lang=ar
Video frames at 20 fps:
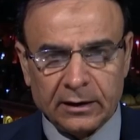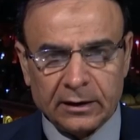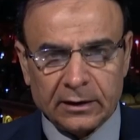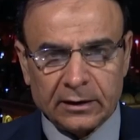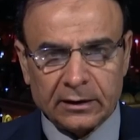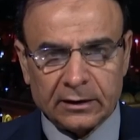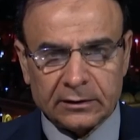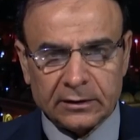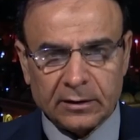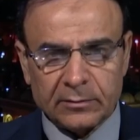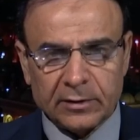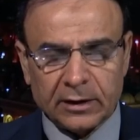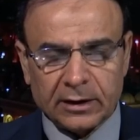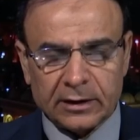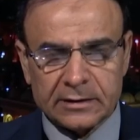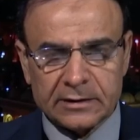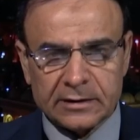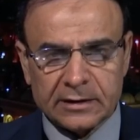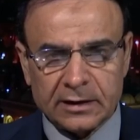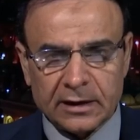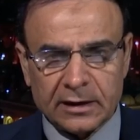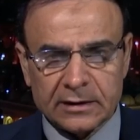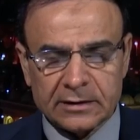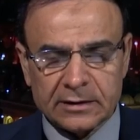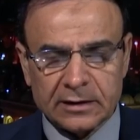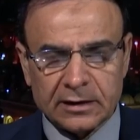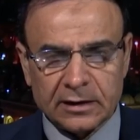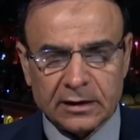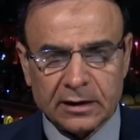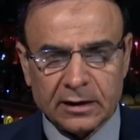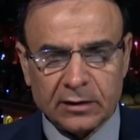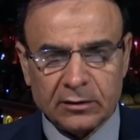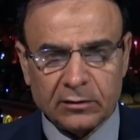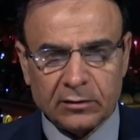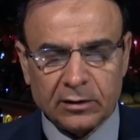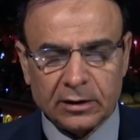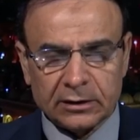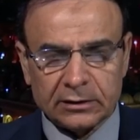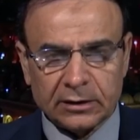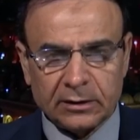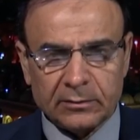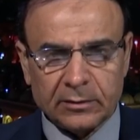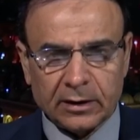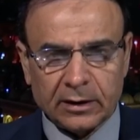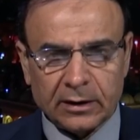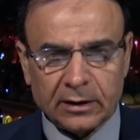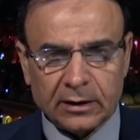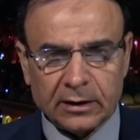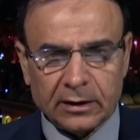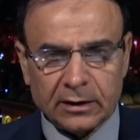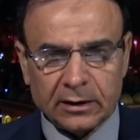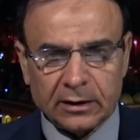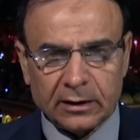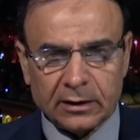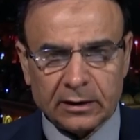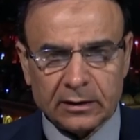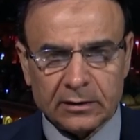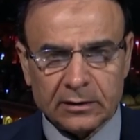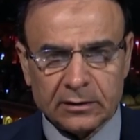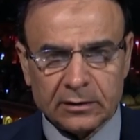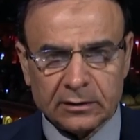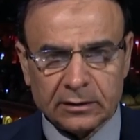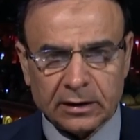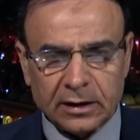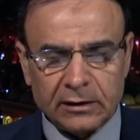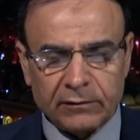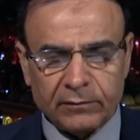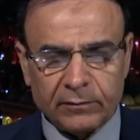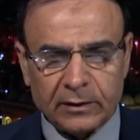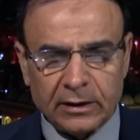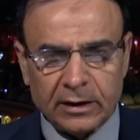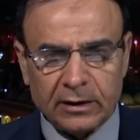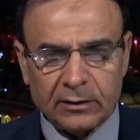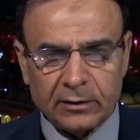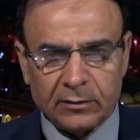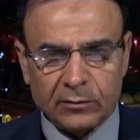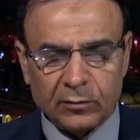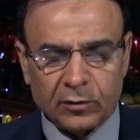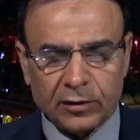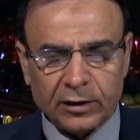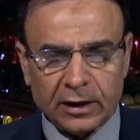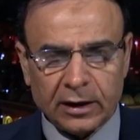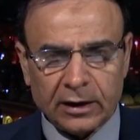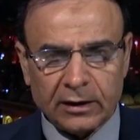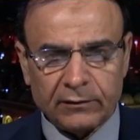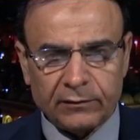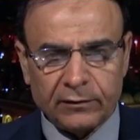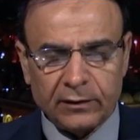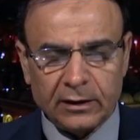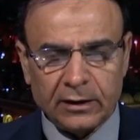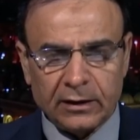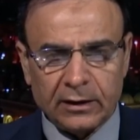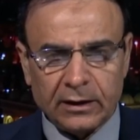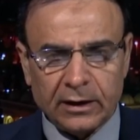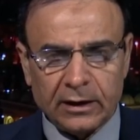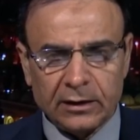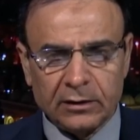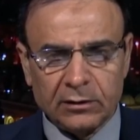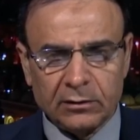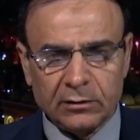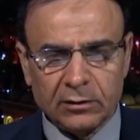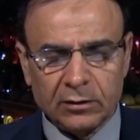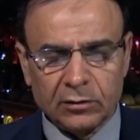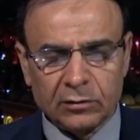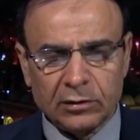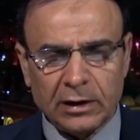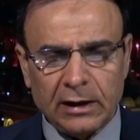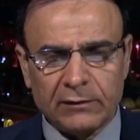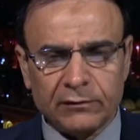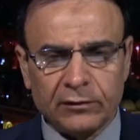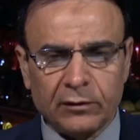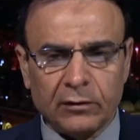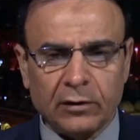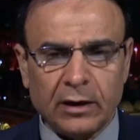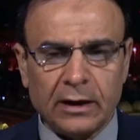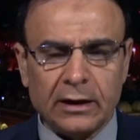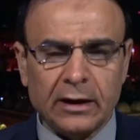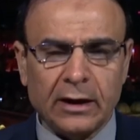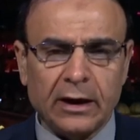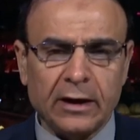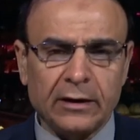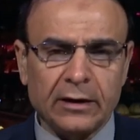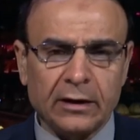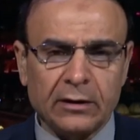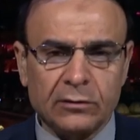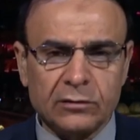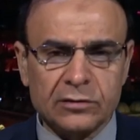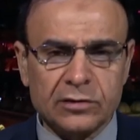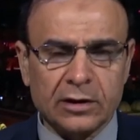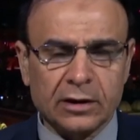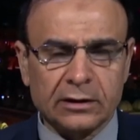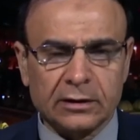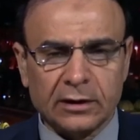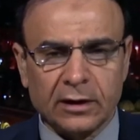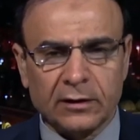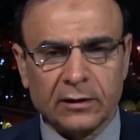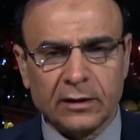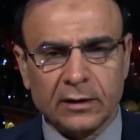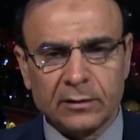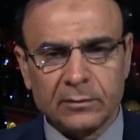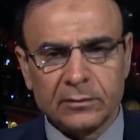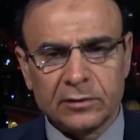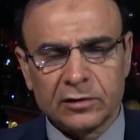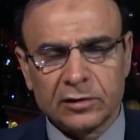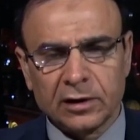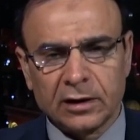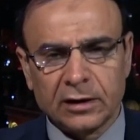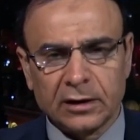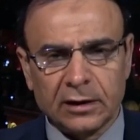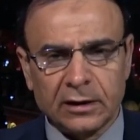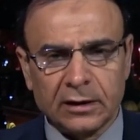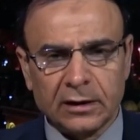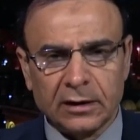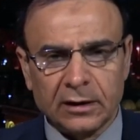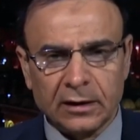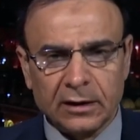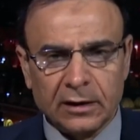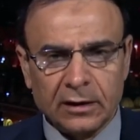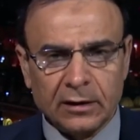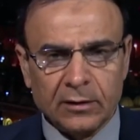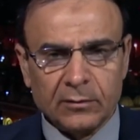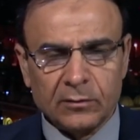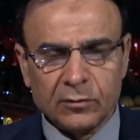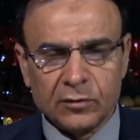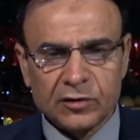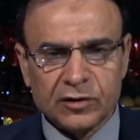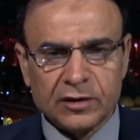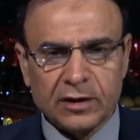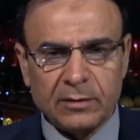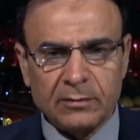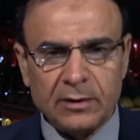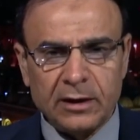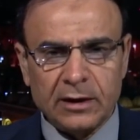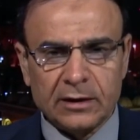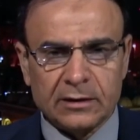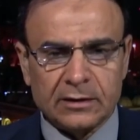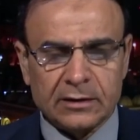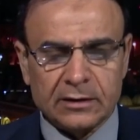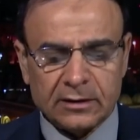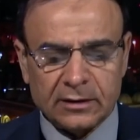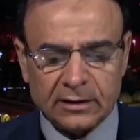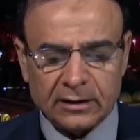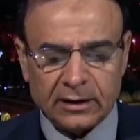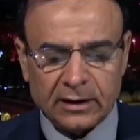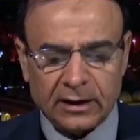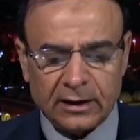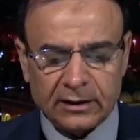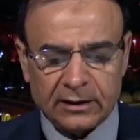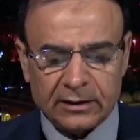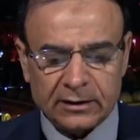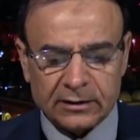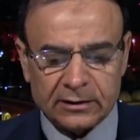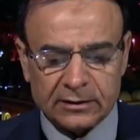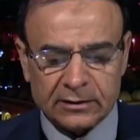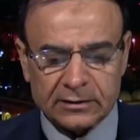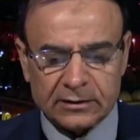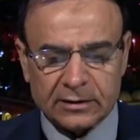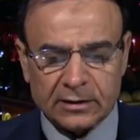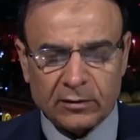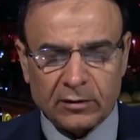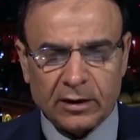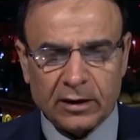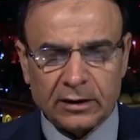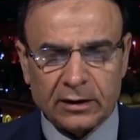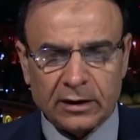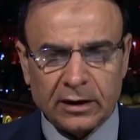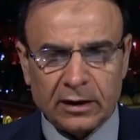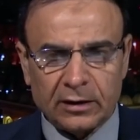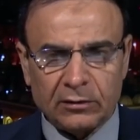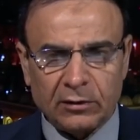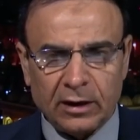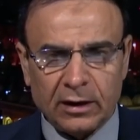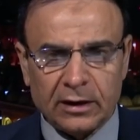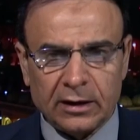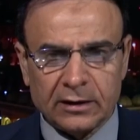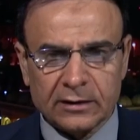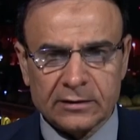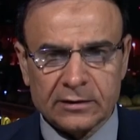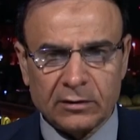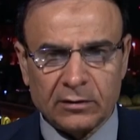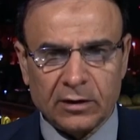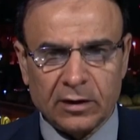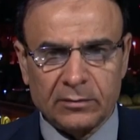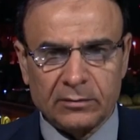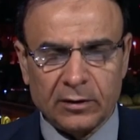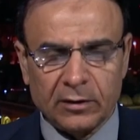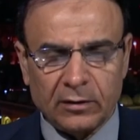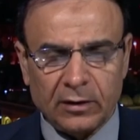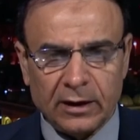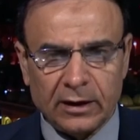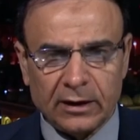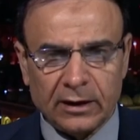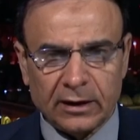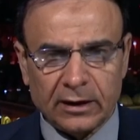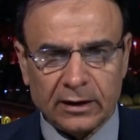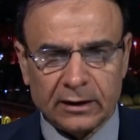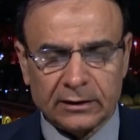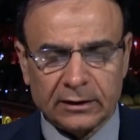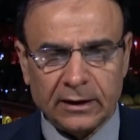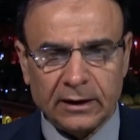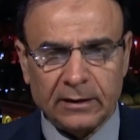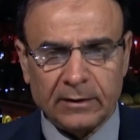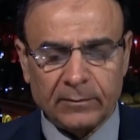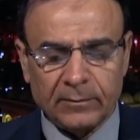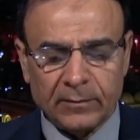الطبقة السياسية وطبقة طيف من المثقفين أن يدافعوا على هذه وجهة نظر بشكل مستميت يعني سواء كانوا على صواب أو على خطأ